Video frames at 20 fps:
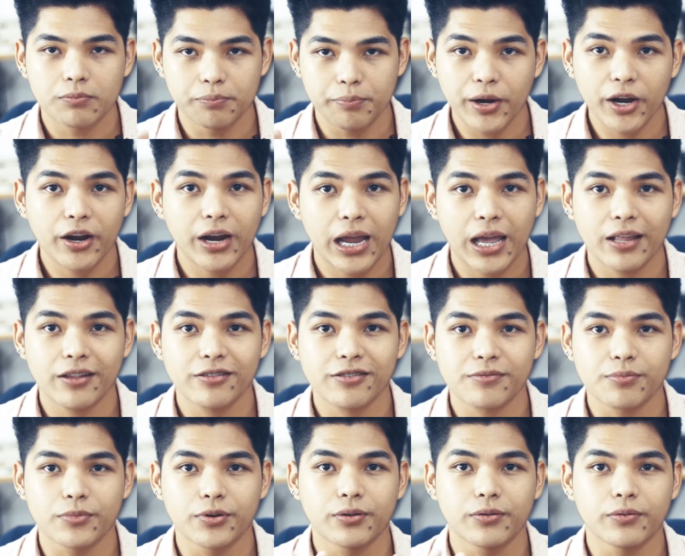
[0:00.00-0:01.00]
bare
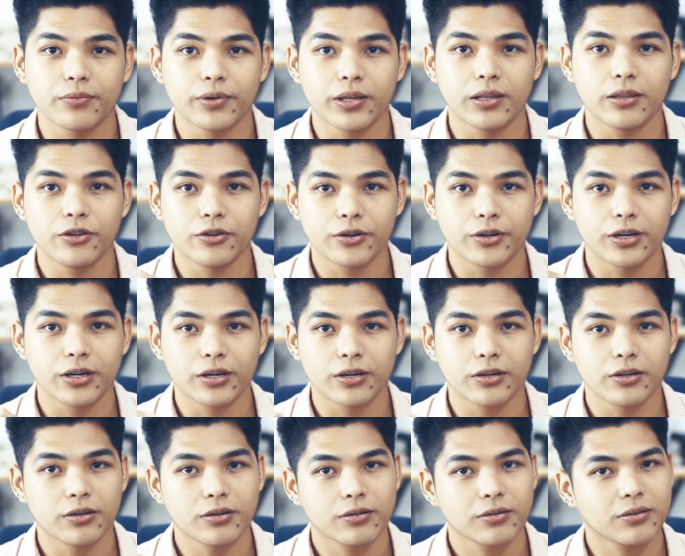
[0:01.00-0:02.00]
hands mo with
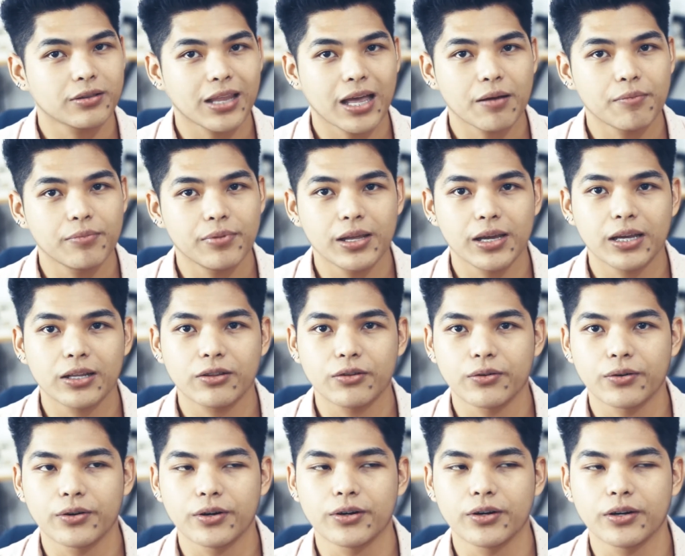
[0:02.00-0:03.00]
your tablet
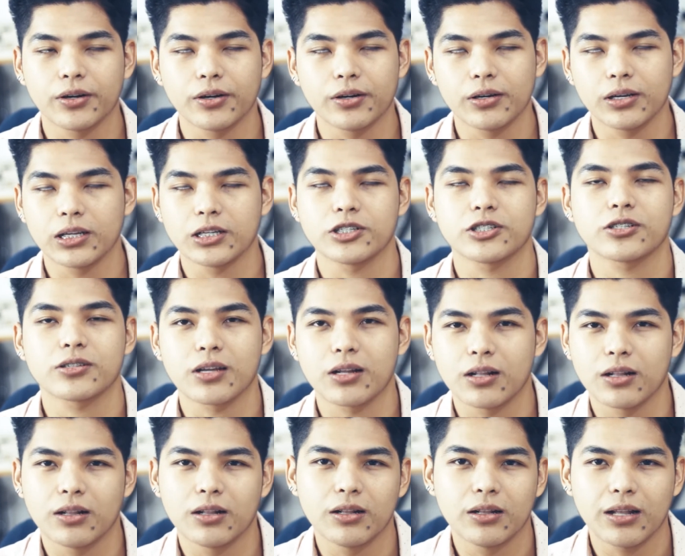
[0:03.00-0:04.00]
or
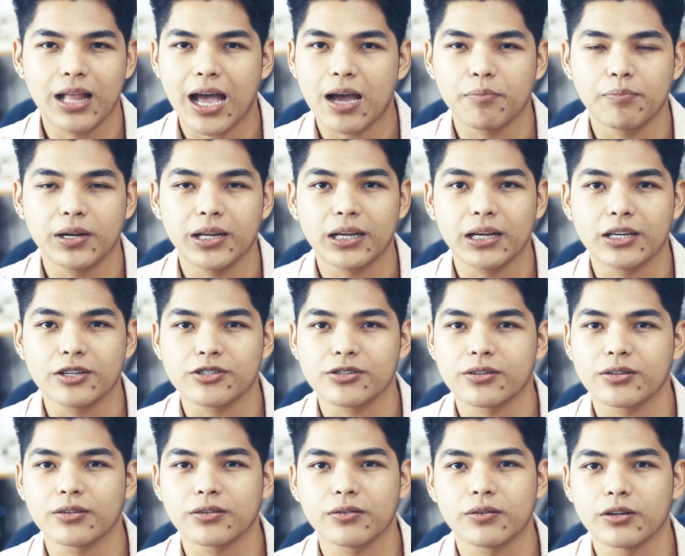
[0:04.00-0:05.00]
digital
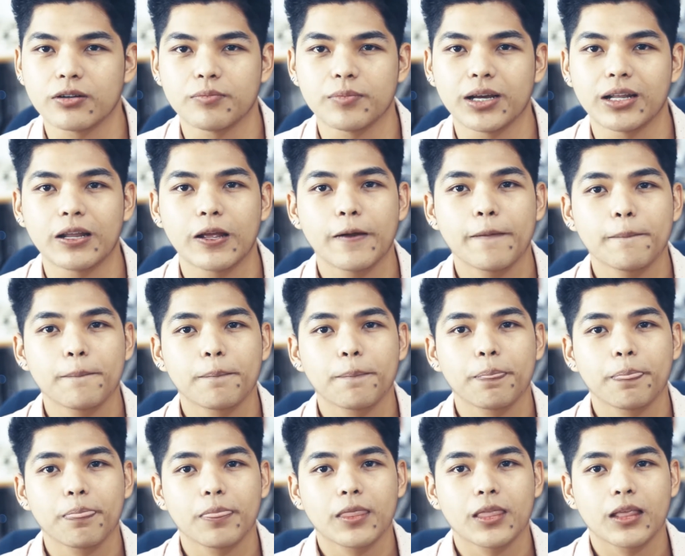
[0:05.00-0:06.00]
application, kung ano man,
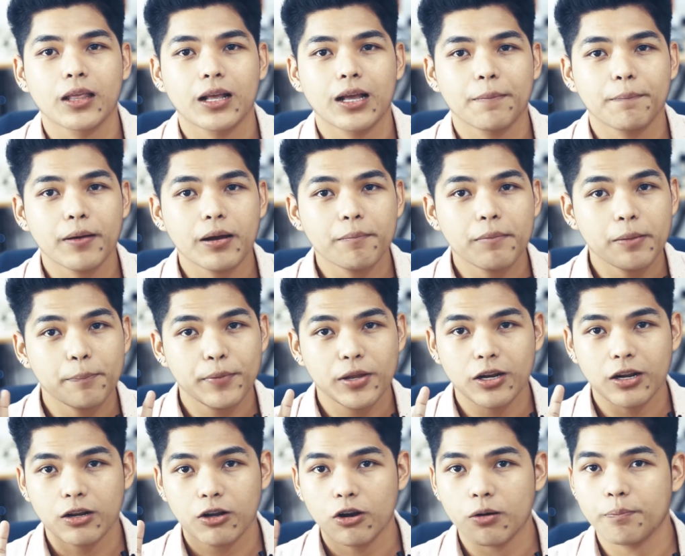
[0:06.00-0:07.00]
kapag may
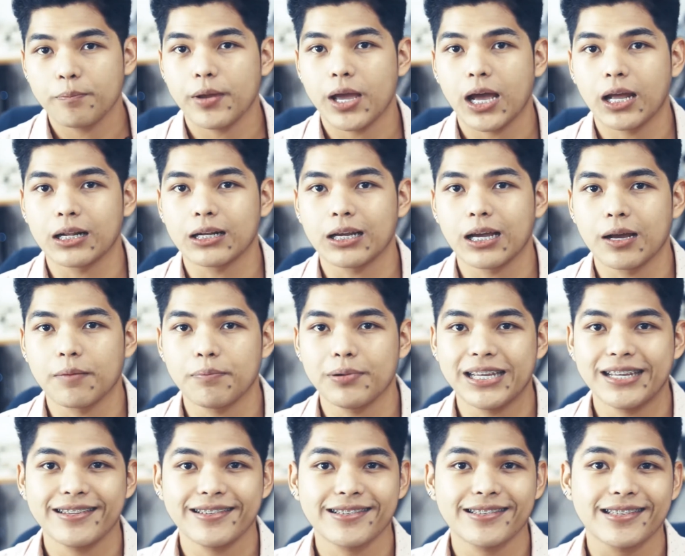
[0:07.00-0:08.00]
pinagkopyahan ka,
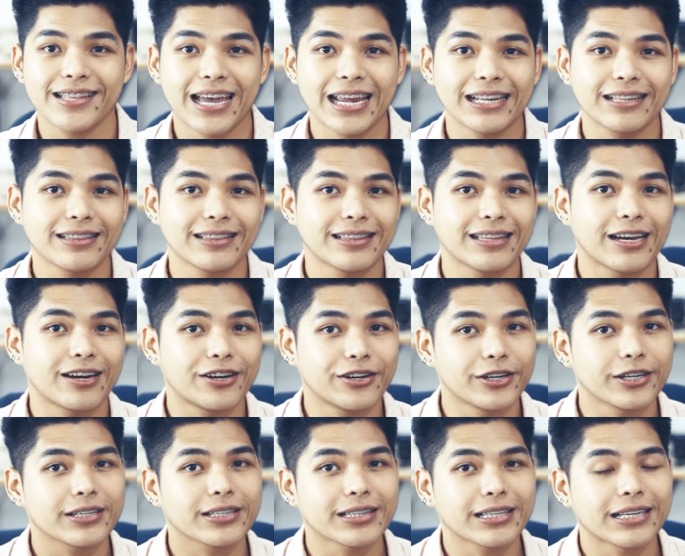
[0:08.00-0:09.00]
please cite the
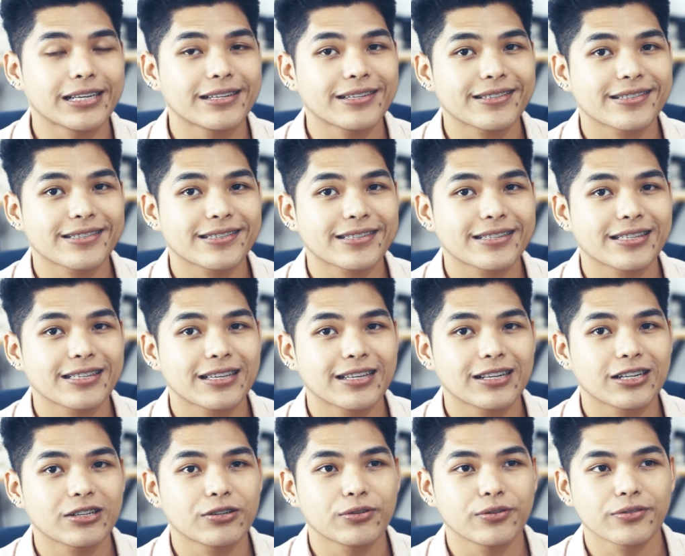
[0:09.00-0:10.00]
artist
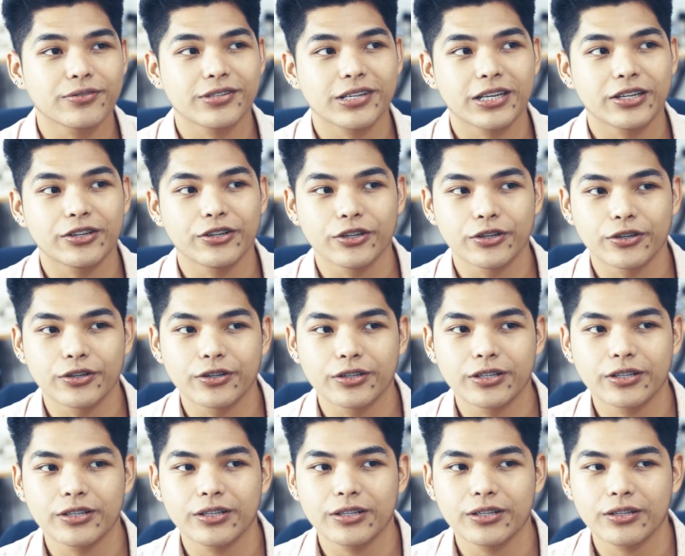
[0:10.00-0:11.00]
kung sino
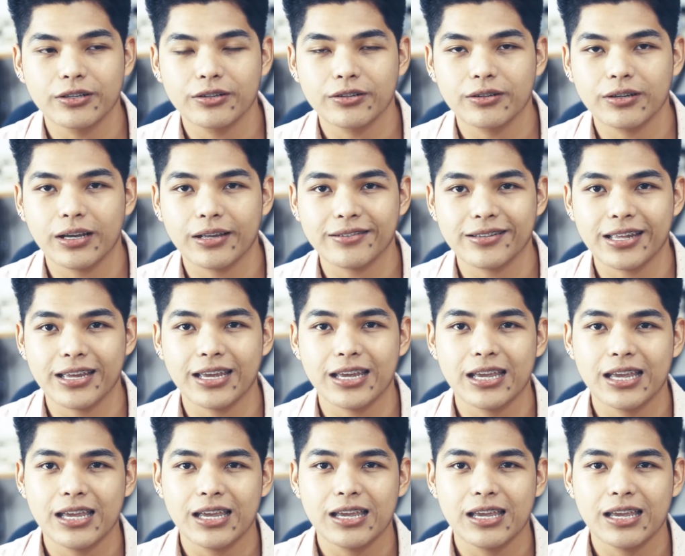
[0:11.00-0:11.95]
yon kasi